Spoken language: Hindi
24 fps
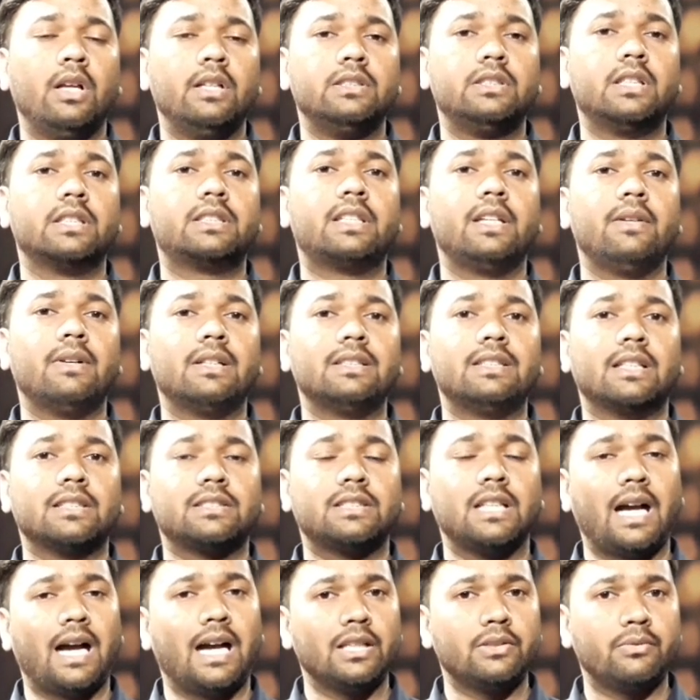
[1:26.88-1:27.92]
जिसकी वजह
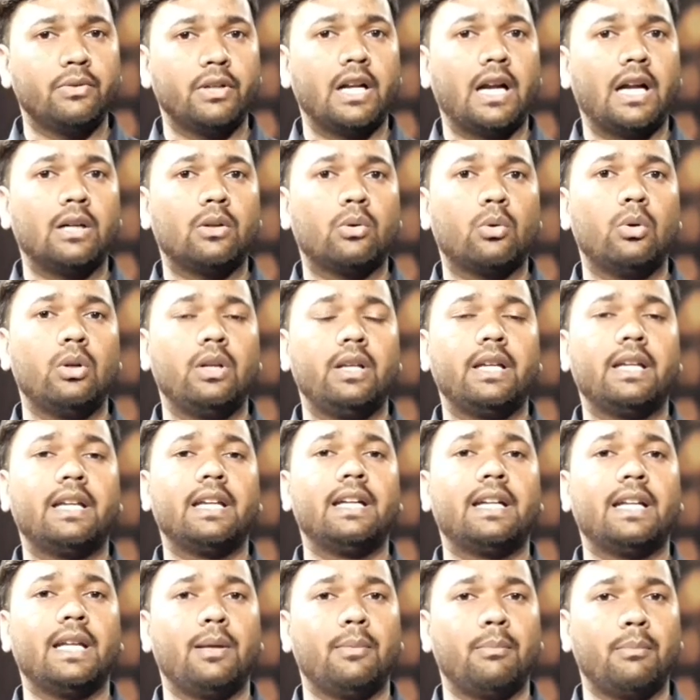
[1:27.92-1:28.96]
से आज विराट कोहली
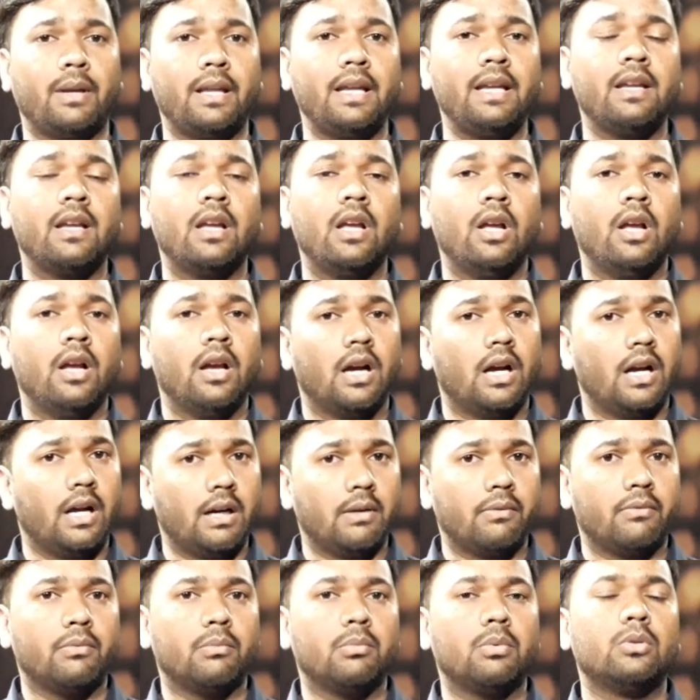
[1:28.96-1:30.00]
की टीम ने
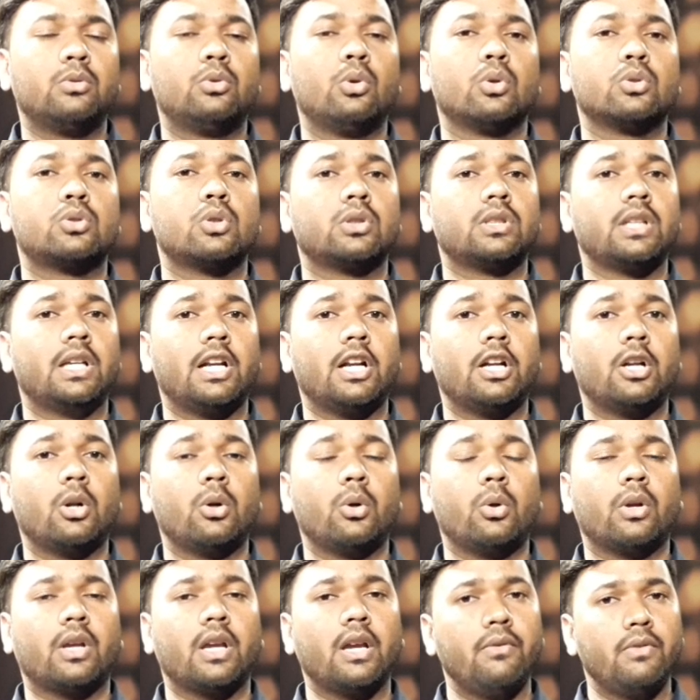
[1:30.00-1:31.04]
दो सौ तेरह
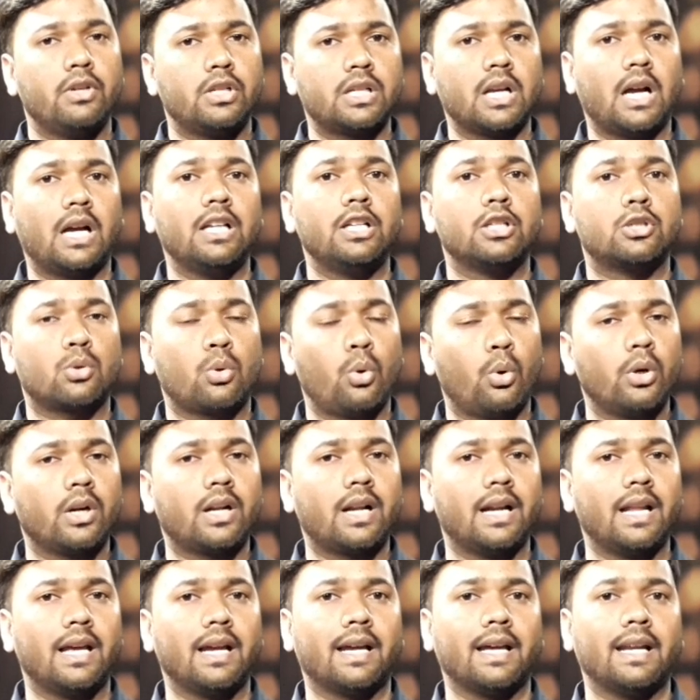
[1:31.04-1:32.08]
रनों के विशाल स्कोर
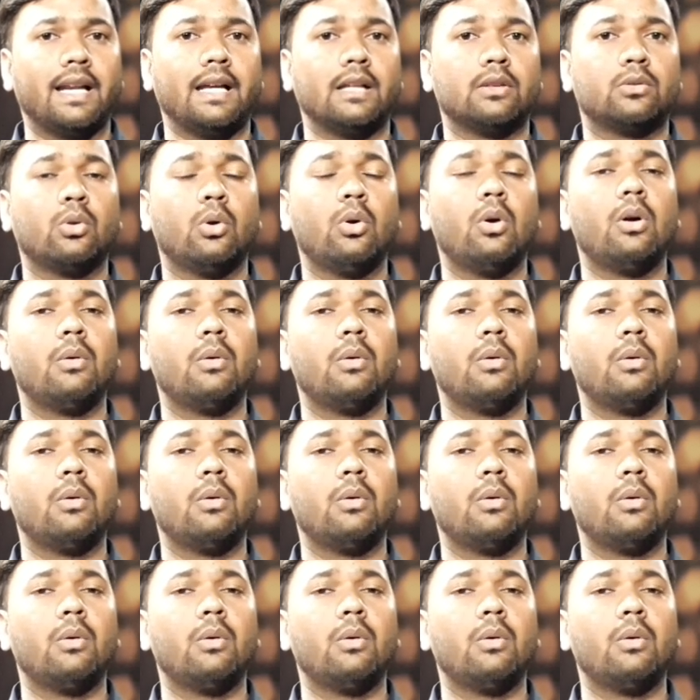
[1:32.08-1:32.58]
खड़ा कराए तो